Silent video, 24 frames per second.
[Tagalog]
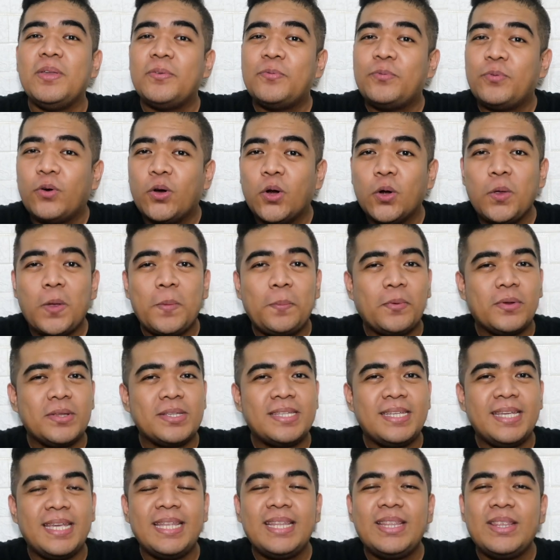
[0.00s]
Before we
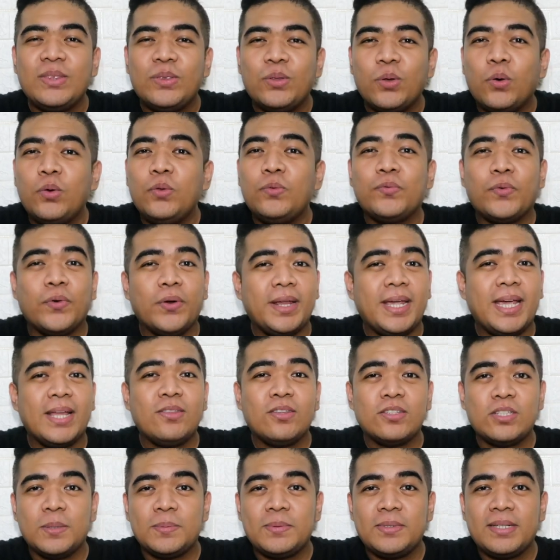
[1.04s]
proceed, don't
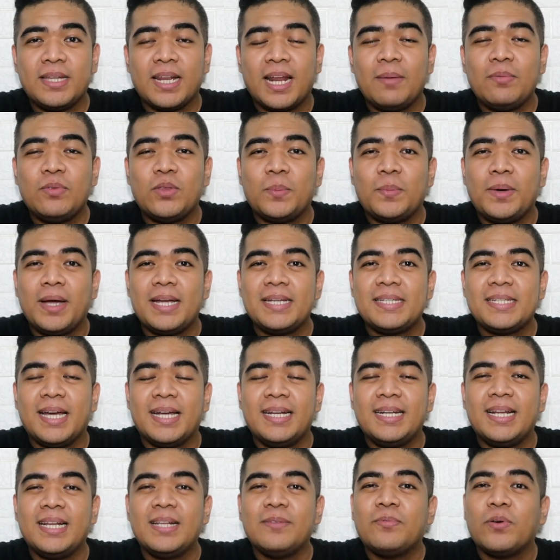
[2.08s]
forget to subscribe to my
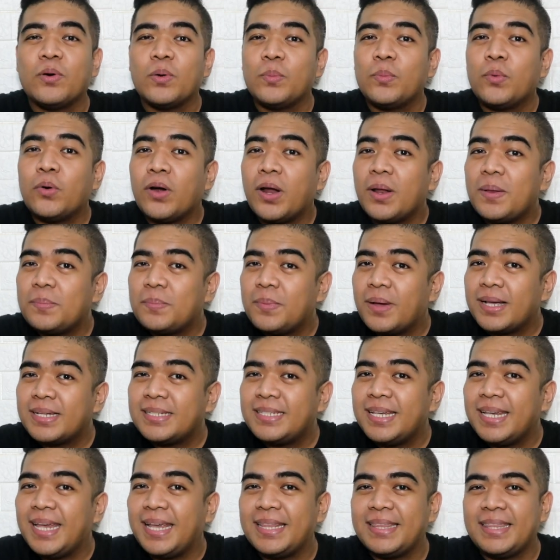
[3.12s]
channel for more
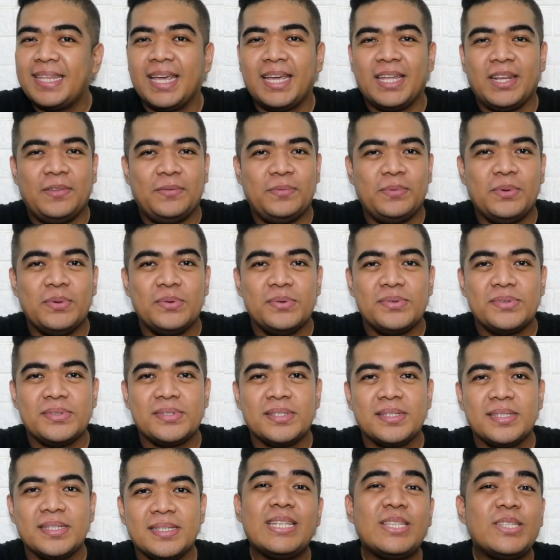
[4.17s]
unboxing and tech
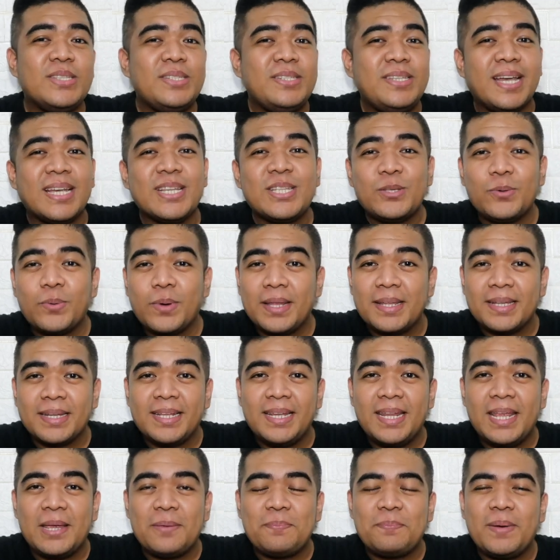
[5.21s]
reviews. It's just one
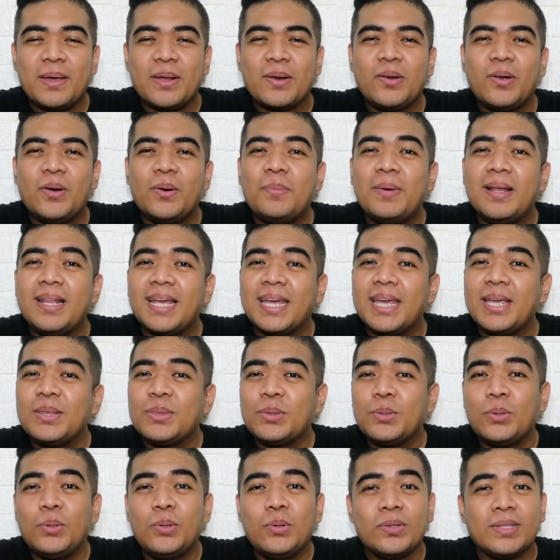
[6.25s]
click pero
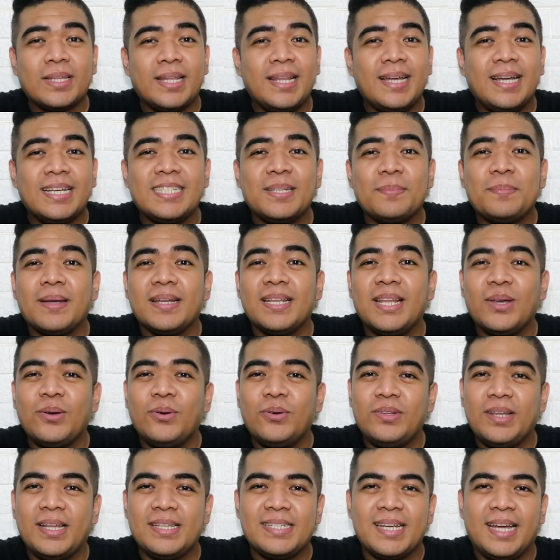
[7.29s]
malaking tulong talaga sa
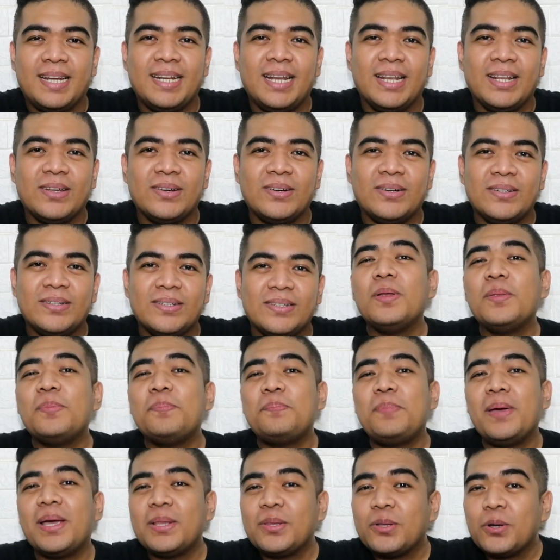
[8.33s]
paglago ng channel ko.
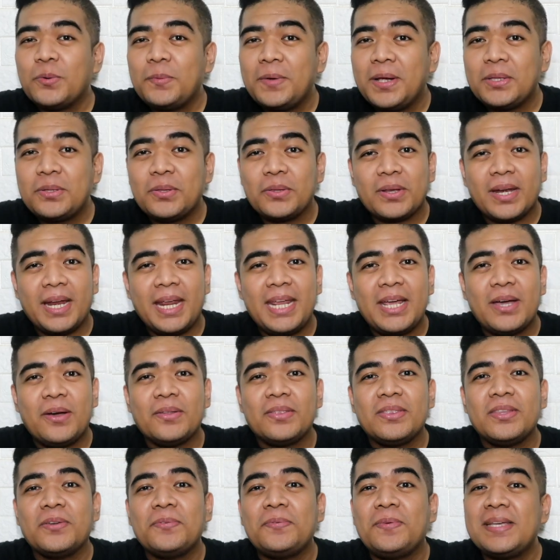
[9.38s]
What better way to try
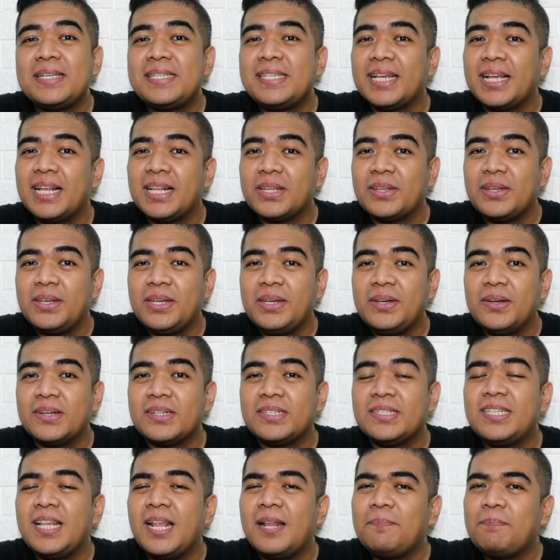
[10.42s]
out the physical
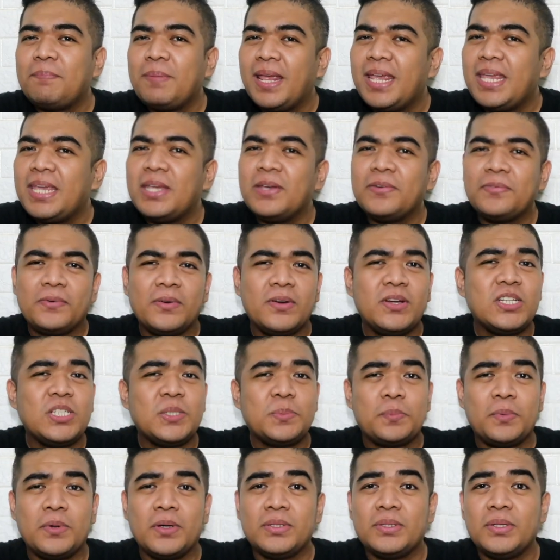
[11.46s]
triggers than playing
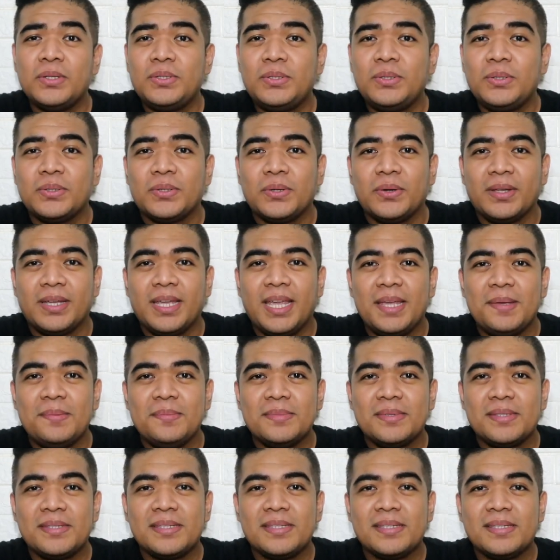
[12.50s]
first-person shooter
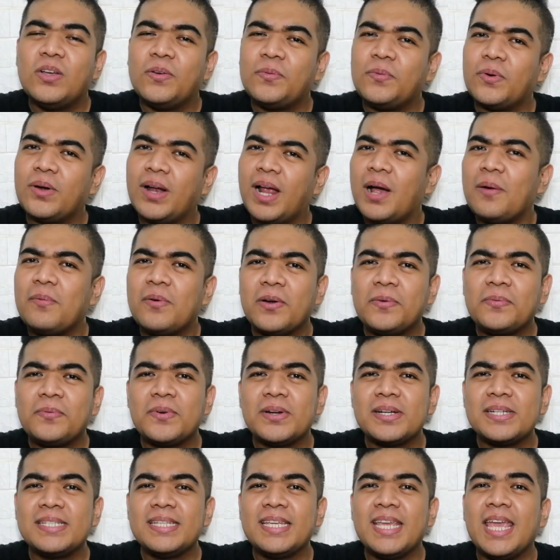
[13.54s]
games? So for our
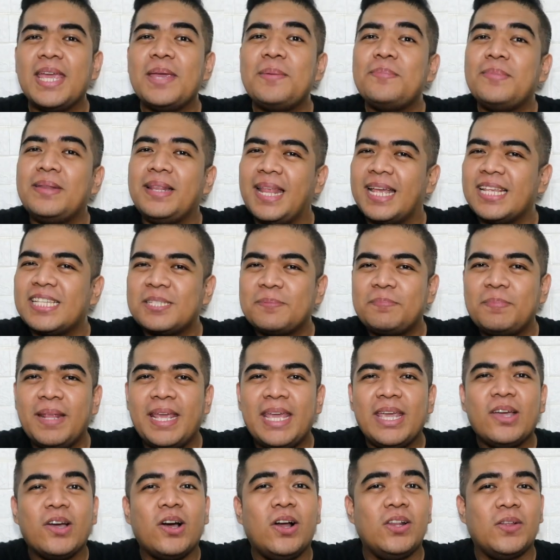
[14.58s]
first game, let's
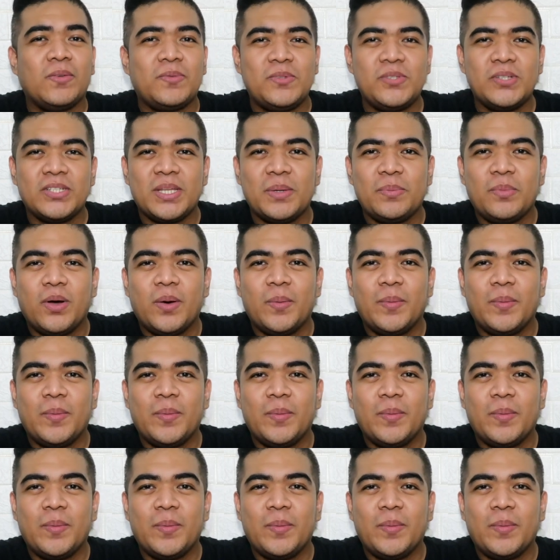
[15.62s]
play Call of Duty